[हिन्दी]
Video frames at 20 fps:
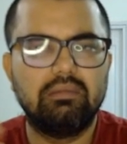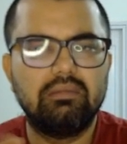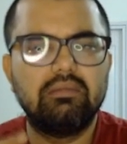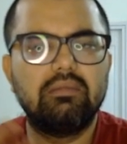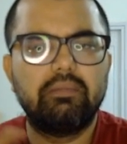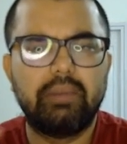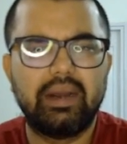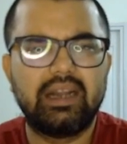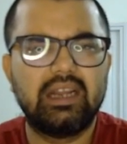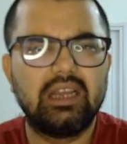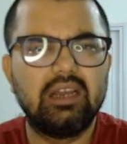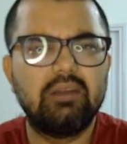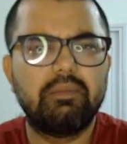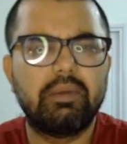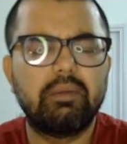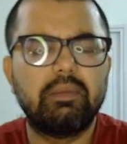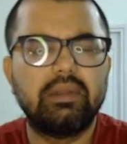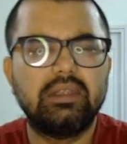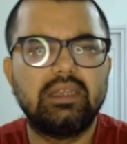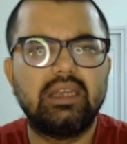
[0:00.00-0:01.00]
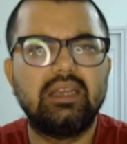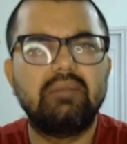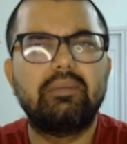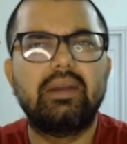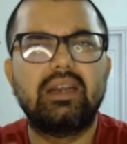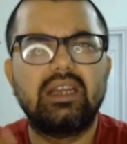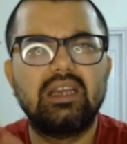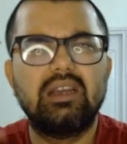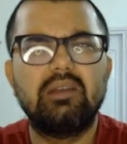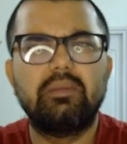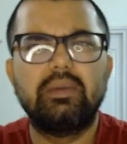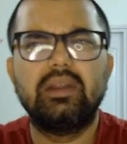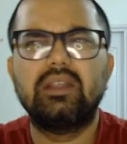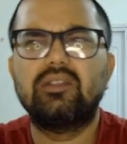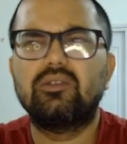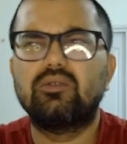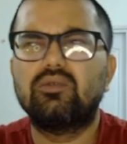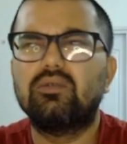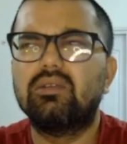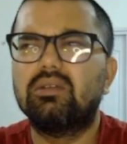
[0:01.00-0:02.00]
प्रैक्टिकल पर मत जाइए प्रैक्टिकल पे लिए
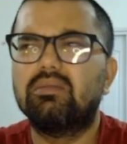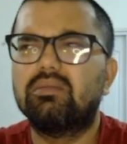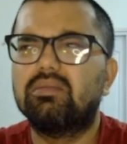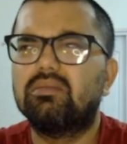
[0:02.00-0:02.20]
तो थोड़ा